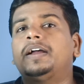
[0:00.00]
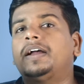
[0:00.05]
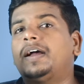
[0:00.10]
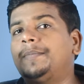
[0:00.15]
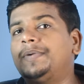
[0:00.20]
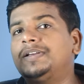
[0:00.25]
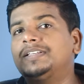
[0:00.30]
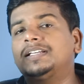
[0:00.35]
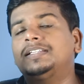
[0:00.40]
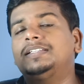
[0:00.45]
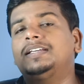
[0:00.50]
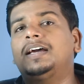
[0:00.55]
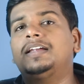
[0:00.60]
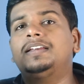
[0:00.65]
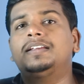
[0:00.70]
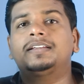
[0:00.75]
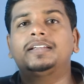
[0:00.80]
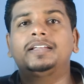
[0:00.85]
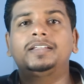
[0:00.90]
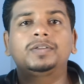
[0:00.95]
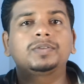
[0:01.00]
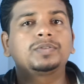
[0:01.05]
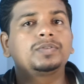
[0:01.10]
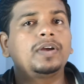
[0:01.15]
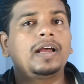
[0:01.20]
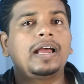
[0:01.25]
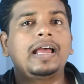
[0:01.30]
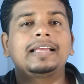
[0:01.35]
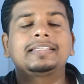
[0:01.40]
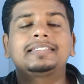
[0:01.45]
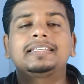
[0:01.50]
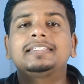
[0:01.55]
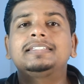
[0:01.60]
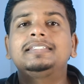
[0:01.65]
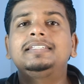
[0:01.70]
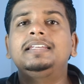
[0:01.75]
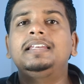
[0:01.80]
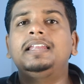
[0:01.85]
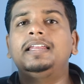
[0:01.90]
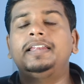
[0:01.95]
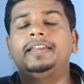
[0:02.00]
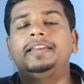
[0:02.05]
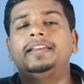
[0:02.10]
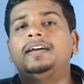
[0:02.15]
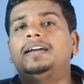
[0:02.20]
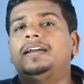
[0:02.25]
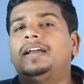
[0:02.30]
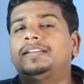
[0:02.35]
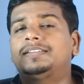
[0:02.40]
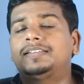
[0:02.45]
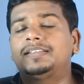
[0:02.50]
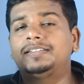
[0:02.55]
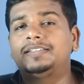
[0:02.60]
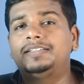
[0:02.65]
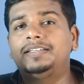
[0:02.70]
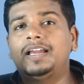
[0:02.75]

हमेशा ध्यान रखना है दोस्तों एस ले लेना एस